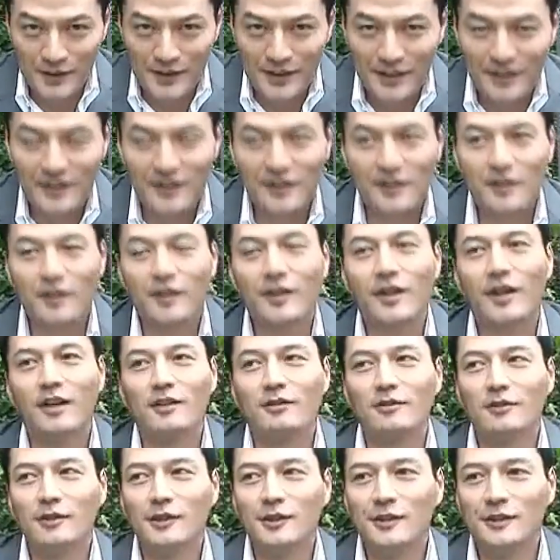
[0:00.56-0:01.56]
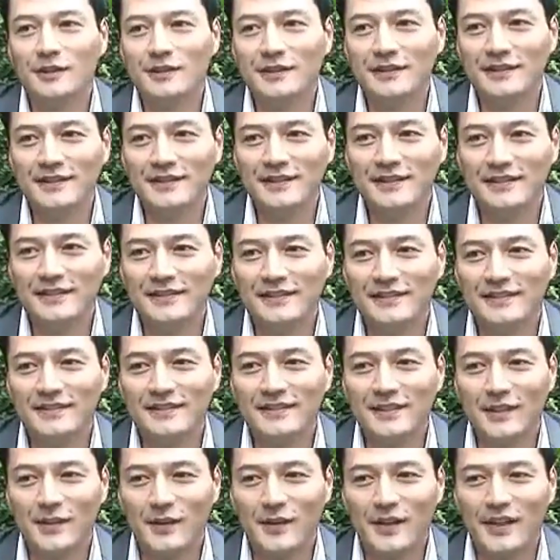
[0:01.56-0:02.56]
据韩国亚洲经济报
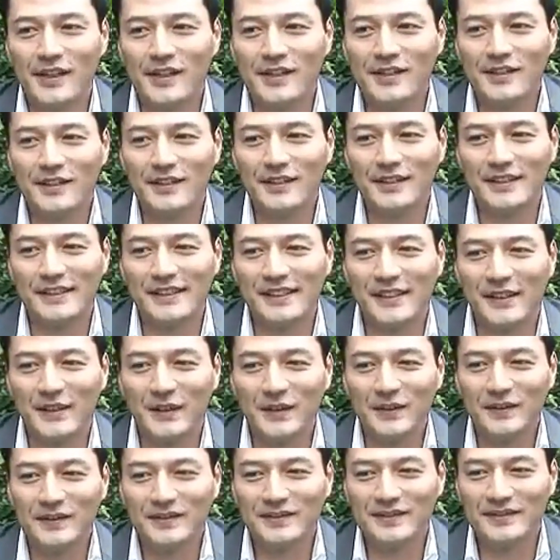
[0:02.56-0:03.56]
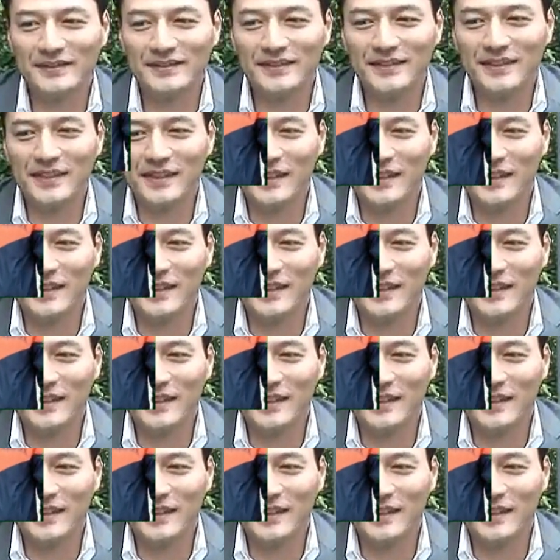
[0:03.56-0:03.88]
道，26日凌晨2点，